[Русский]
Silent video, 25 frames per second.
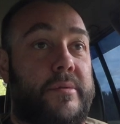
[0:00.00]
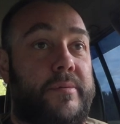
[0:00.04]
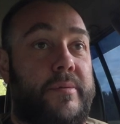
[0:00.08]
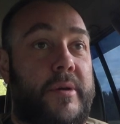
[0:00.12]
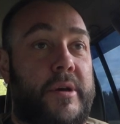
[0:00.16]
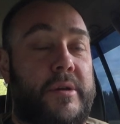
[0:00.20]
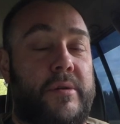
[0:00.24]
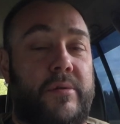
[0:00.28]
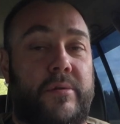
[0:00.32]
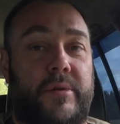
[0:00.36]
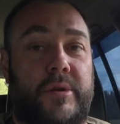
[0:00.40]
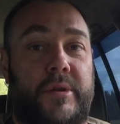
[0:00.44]

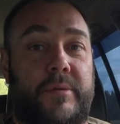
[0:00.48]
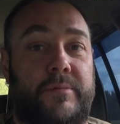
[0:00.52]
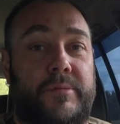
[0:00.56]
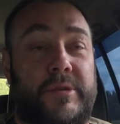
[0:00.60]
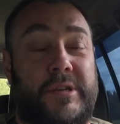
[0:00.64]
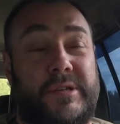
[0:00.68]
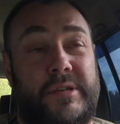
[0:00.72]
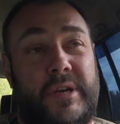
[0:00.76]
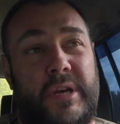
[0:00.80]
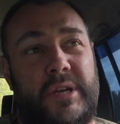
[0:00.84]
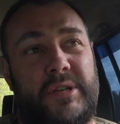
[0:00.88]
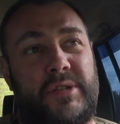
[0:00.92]
Походим.
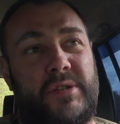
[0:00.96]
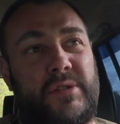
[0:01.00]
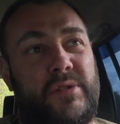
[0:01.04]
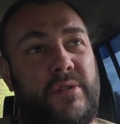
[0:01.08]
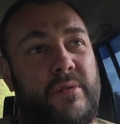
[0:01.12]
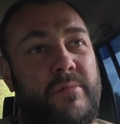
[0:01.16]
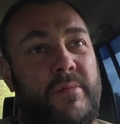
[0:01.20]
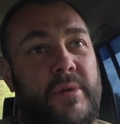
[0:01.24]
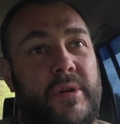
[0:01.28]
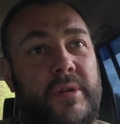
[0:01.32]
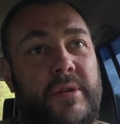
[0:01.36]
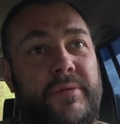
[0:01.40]
Здесь, конечно,
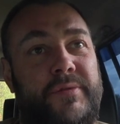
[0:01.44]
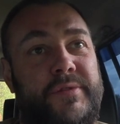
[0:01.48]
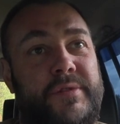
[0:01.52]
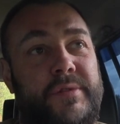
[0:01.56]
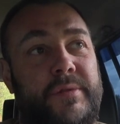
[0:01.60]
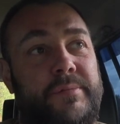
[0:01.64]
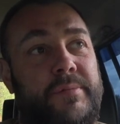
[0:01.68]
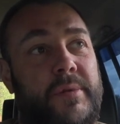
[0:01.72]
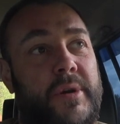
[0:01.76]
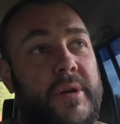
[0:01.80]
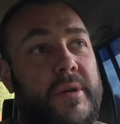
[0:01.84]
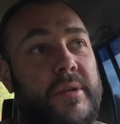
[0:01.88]
собрано
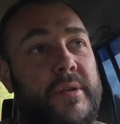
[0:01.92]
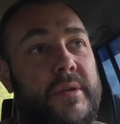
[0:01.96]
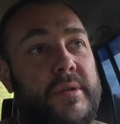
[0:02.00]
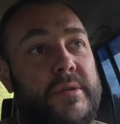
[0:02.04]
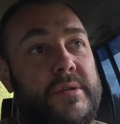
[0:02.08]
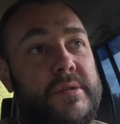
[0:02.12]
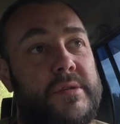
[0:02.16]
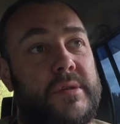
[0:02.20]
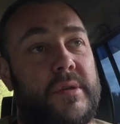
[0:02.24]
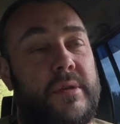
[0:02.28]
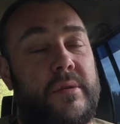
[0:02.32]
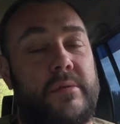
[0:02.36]
все
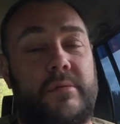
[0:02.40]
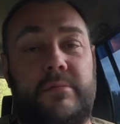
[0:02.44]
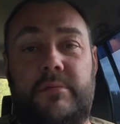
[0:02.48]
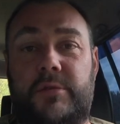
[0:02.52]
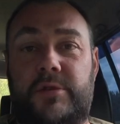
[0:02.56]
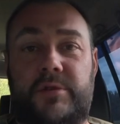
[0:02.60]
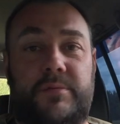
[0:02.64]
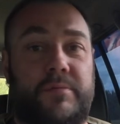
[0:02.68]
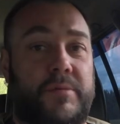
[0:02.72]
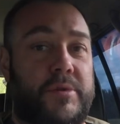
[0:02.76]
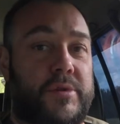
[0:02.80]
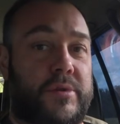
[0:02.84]
практически. Ну,
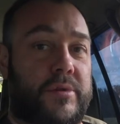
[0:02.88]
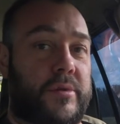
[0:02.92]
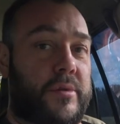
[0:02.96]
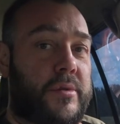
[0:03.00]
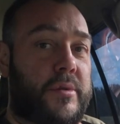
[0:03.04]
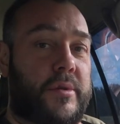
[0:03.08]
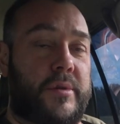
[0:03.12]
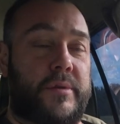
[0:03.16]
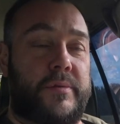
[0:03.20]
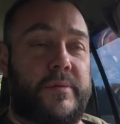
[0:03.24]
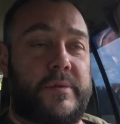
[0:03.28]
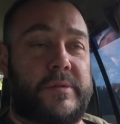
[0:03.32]
может быть,
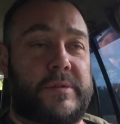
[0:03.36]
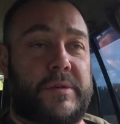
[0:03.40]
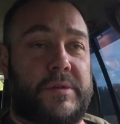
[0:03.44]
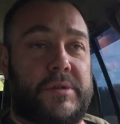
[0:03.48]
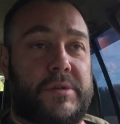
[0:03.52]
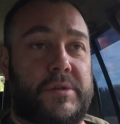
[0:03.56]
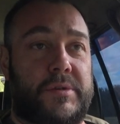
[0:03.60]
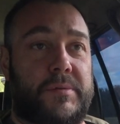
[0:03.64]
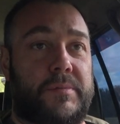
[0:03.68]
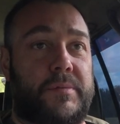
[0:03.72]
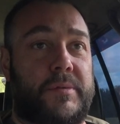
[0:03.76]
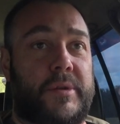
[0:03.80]
что-то и
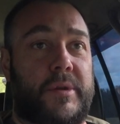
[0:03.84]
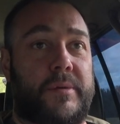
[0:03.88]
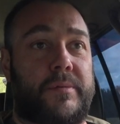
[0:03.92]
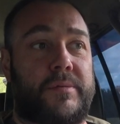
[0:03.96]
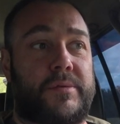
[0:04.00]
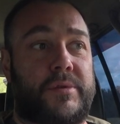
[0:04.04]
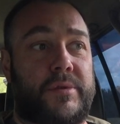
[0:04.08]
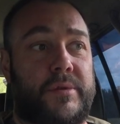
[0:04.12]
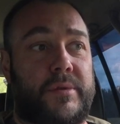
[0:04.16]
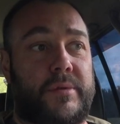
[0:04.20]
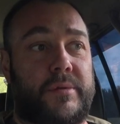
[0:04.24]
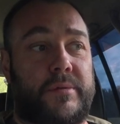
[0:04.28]
выскочит,
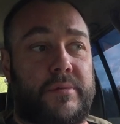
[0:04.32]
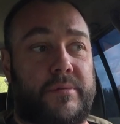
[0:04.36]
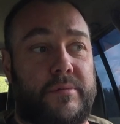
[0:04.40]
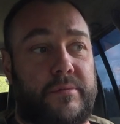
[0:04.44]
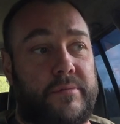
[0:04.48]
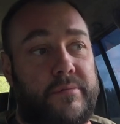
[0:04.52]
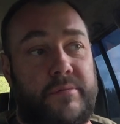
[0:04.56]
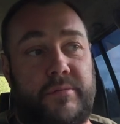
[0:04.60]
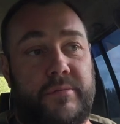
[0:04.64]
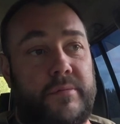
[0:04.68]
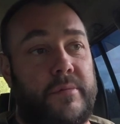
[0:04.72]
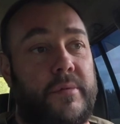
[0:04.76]
потому что...
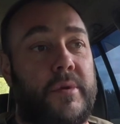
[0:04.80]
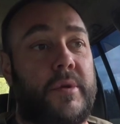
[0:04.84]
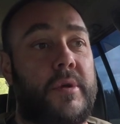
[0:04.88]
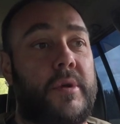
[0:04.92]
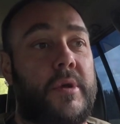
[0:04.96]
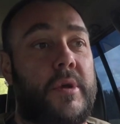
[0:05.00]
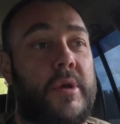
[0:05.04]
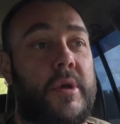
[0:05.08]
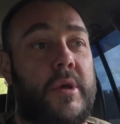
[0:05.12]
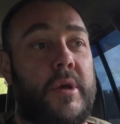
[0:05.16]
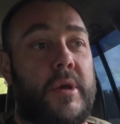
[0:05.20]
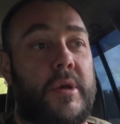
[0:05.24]

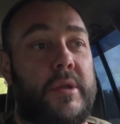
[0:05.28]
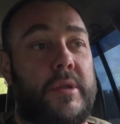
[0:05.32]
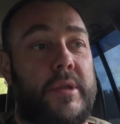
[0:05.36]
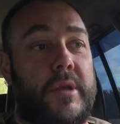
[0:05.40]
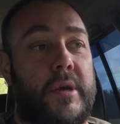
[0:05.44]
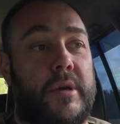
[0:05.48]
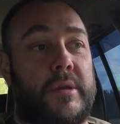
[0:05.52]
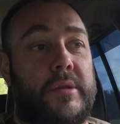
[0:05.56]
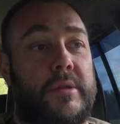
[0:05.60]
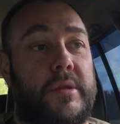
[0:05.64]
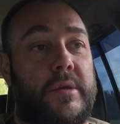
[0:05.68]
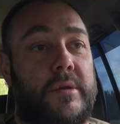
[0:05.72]

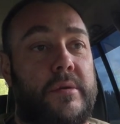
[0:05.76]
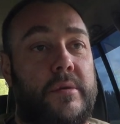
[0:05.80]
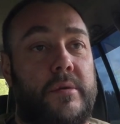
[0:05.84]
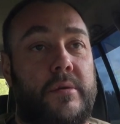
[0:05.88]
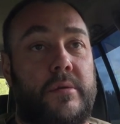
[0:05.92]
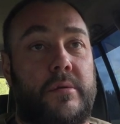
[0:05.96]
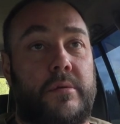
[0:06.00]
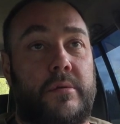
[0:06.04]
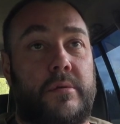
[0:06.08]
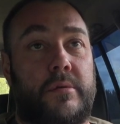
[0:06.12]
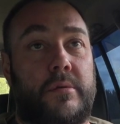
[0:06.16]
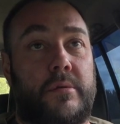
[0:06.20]
Некто...
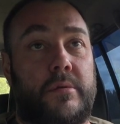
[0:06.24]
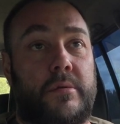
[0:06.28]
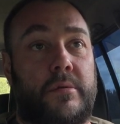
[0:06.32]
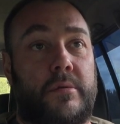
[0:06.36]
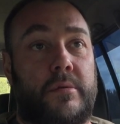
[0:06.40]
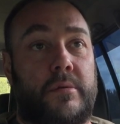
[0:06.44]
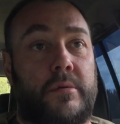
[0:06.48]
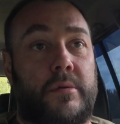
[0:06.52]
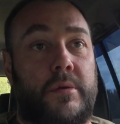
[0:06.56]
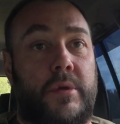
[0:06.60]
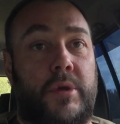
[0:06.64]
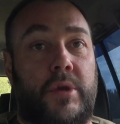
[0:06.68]

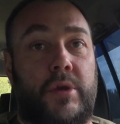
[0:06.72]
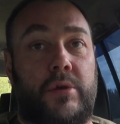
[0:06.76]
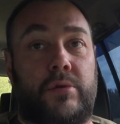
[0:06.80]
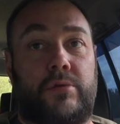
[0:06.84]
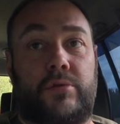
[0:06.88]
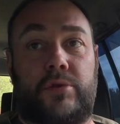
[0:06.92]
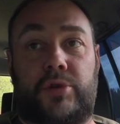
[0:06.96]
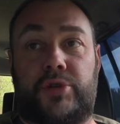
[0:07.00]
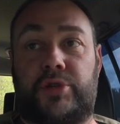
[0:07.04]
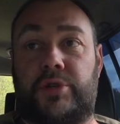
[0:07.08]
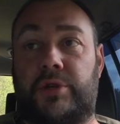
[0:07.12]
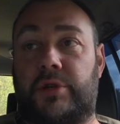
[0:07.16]

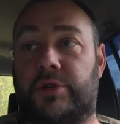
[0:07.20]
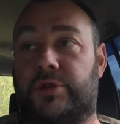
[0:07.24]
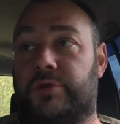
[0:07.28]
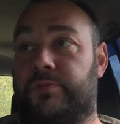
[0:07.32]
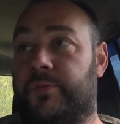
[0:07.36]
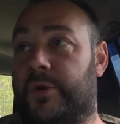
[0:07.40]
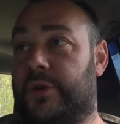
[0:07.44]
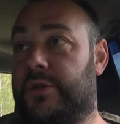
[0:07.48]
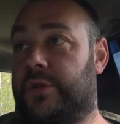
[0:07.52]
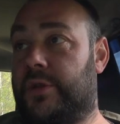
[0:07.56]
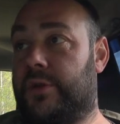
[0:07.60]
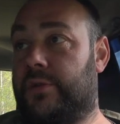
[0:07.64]
Ёж ты ж
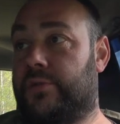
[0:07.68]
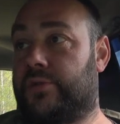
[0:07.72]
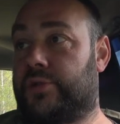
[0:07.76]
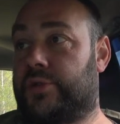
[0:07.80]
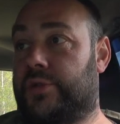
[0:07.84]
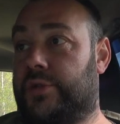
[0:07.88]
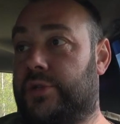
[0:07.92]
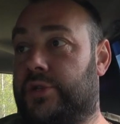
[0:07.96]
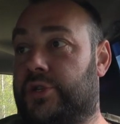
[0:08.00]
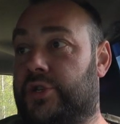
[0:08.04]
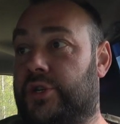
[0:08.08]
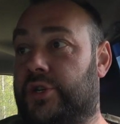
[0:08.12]
смотрешь,
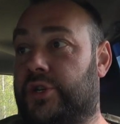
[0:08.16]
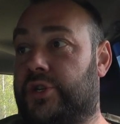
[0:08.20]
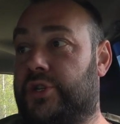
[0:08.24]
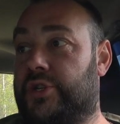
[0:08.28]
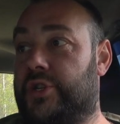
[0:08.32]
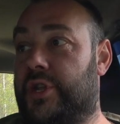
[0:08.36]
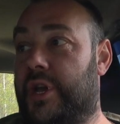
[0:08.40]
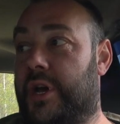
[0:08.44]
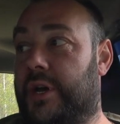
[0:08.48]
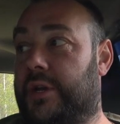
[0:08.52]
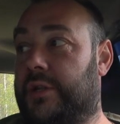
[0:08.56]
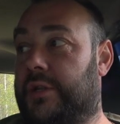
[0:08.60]
ты
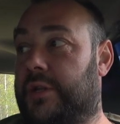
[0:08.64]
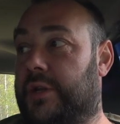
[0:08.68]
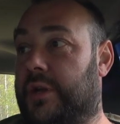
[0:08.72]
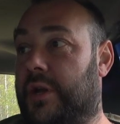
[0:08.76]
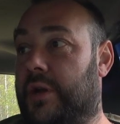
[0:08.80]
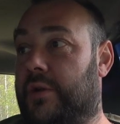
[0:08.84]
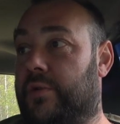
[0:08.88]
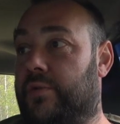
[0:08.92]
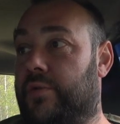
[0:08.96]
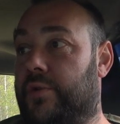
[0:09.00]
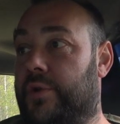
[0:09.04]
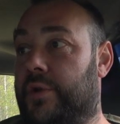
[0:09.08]
шершняга то
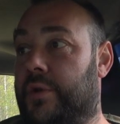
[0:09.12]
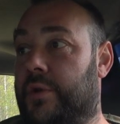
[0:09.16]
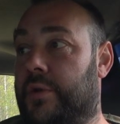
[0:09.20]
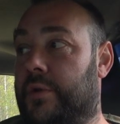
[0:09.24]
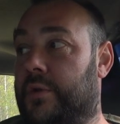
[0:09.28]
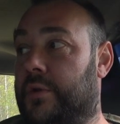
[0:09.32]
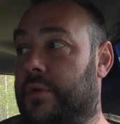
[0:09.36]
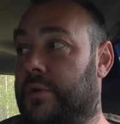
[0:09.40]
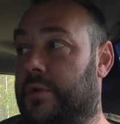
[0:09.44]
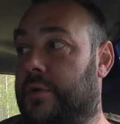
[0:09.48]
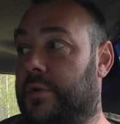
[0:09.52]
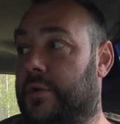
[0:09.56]
какой.
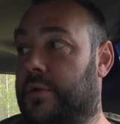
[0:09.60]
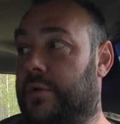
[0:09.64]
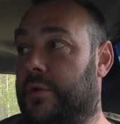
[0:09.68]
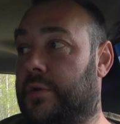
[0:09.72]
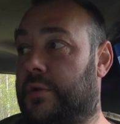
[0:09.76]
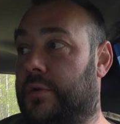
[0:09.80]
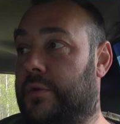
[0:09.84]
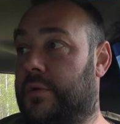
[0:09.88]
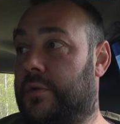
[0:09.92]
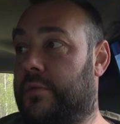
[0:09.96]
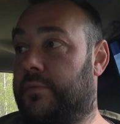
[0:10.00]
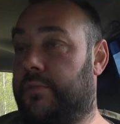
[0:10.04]

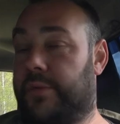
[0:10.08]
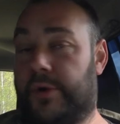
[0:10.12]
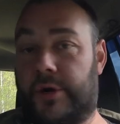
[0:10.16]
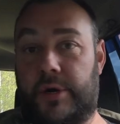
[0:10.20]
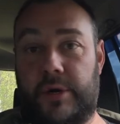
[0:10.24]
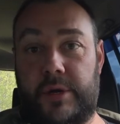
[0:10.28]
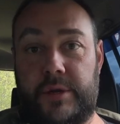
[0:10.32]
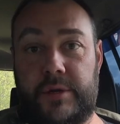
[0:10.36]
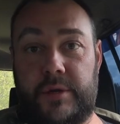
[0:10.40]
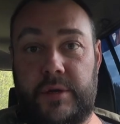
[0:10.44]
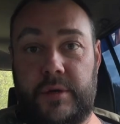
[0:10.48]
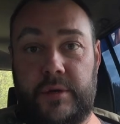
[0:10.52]

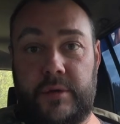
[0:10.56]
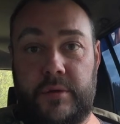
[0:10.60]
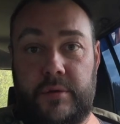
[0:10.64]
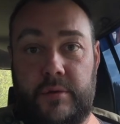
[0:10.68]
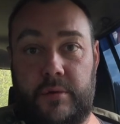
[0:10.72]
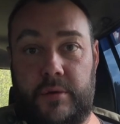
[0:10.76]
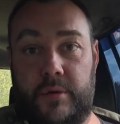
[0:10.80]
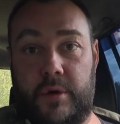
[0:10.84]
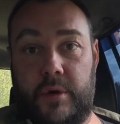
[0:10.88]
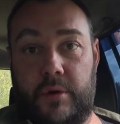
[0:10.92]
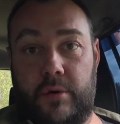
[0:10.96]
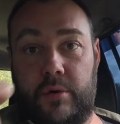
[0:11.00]
Пролетел
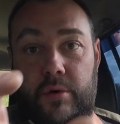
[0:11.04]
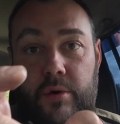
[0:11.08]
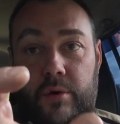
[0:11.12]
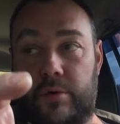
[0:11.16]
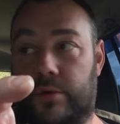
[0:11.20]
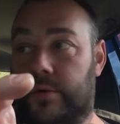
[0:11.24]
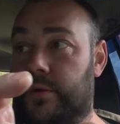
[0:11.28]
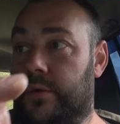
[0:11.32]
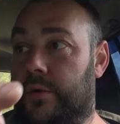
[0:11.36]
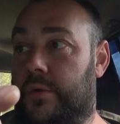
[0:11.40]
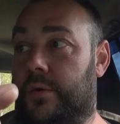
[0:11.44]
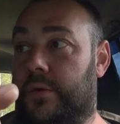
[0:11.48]
в
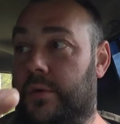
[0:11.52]
боевую.